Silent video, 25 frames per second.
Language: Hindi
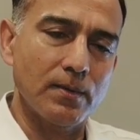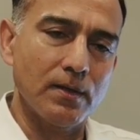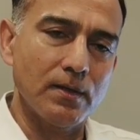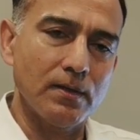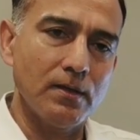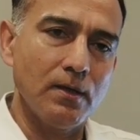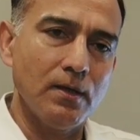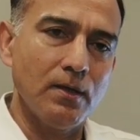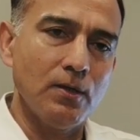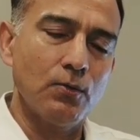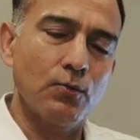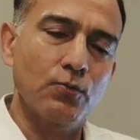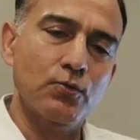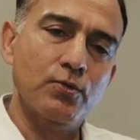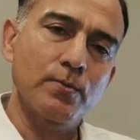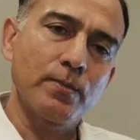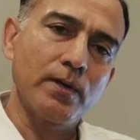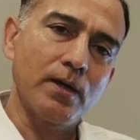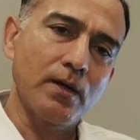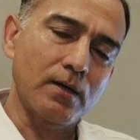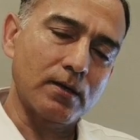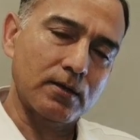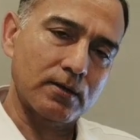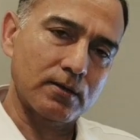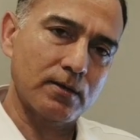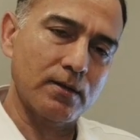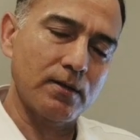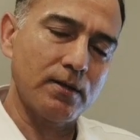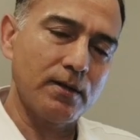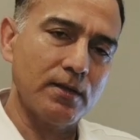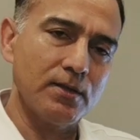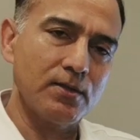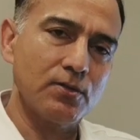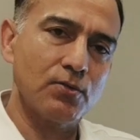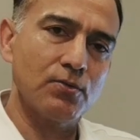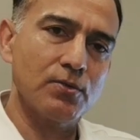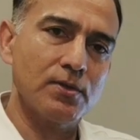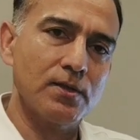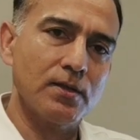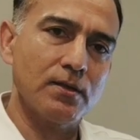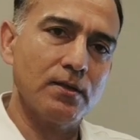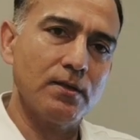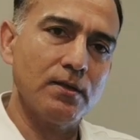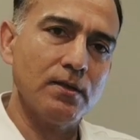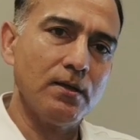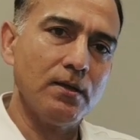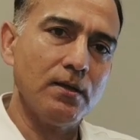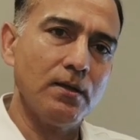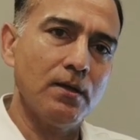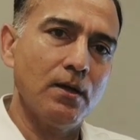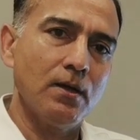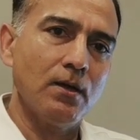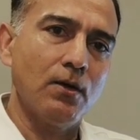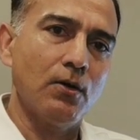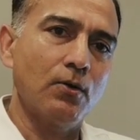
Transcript: बाद उसमें आर्थराइटिस हो जाती है